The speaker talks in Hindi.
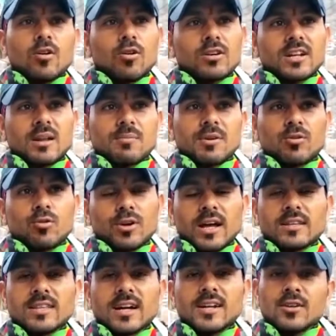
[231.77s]
और ट्रैफिक होना
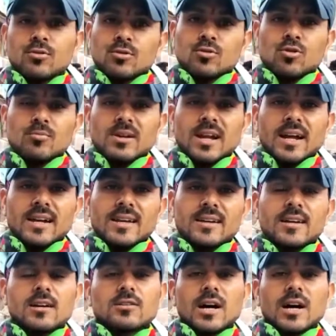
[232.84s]
ही था न्यू ईयर को मिलाने